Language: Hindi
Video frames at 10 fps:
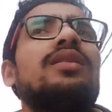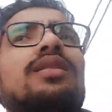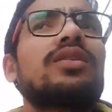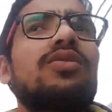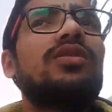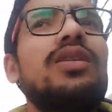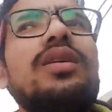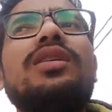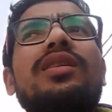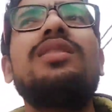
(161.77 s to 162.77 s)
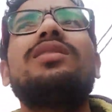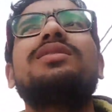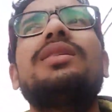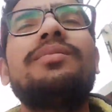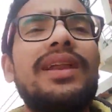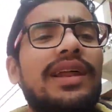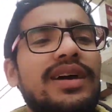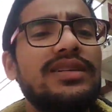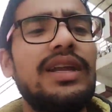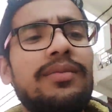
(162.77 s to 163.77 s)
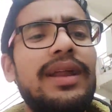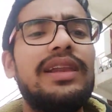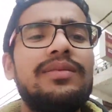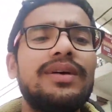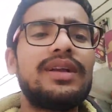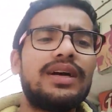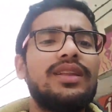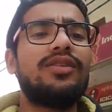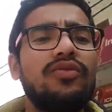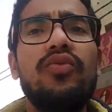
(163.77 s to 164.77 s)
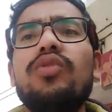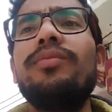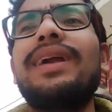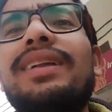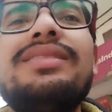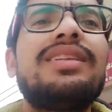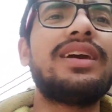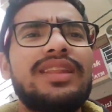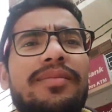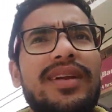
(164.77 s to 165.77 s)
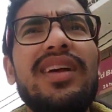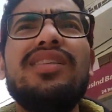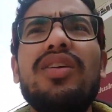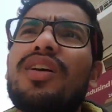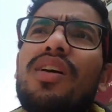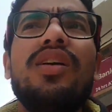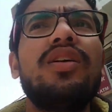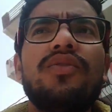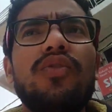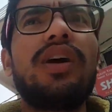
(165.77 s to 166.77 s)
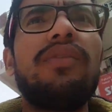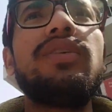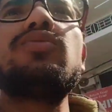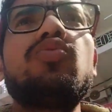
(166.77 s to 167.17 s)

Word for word: क्योंकि जब मैं लास्ट टाइम दिल्ली में रहा था तो फोम मेट्रेस लिया था मैंने वो काफ़ी सूट